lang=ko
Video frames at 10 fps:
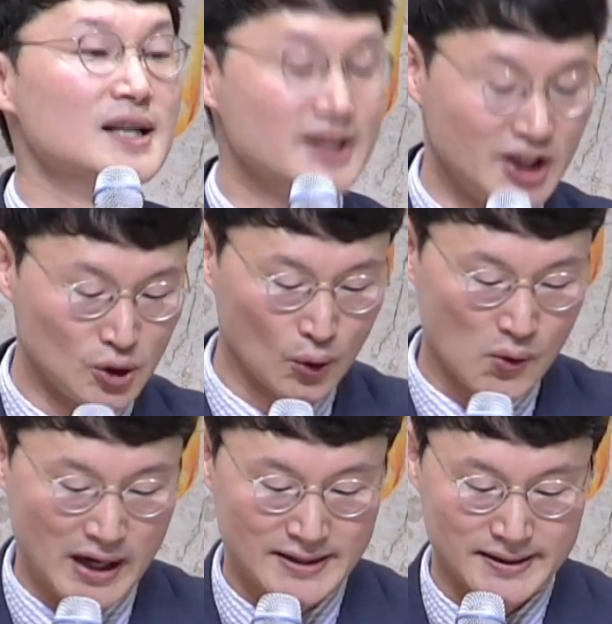
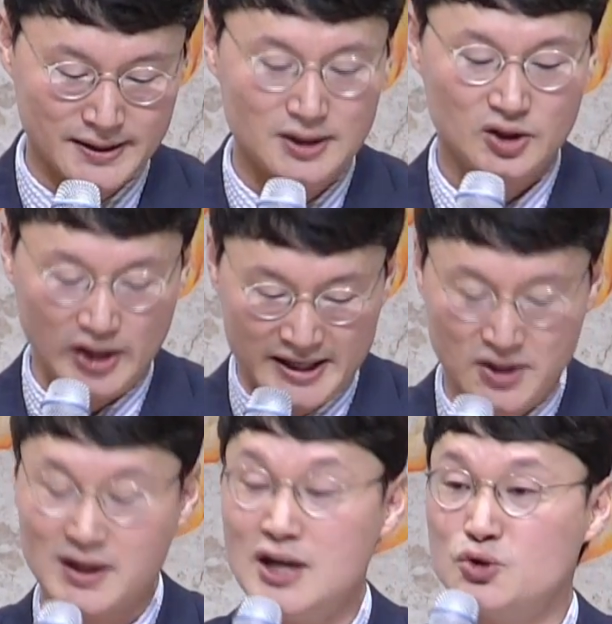기도로 가시를
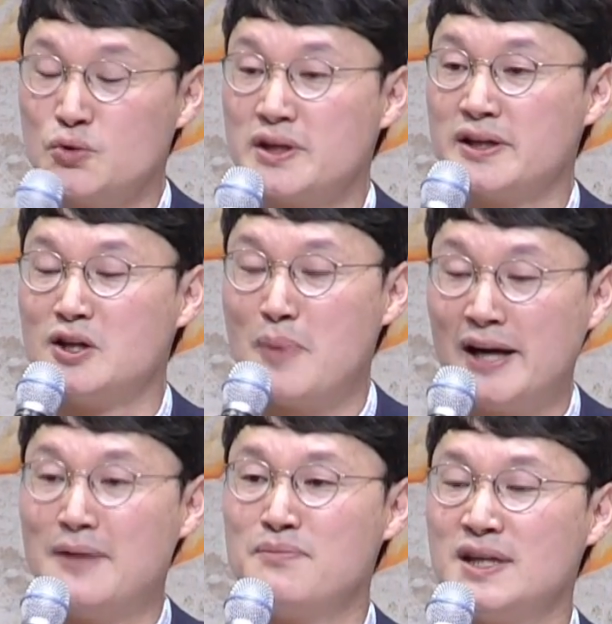대적할 수 있기를
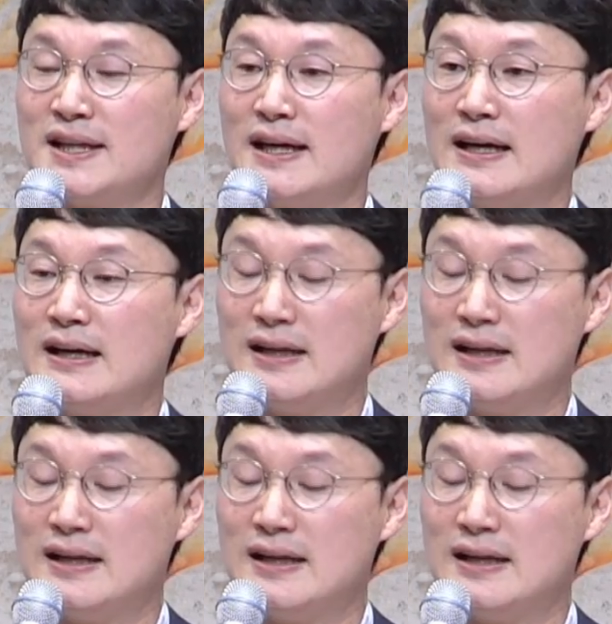바랍니다.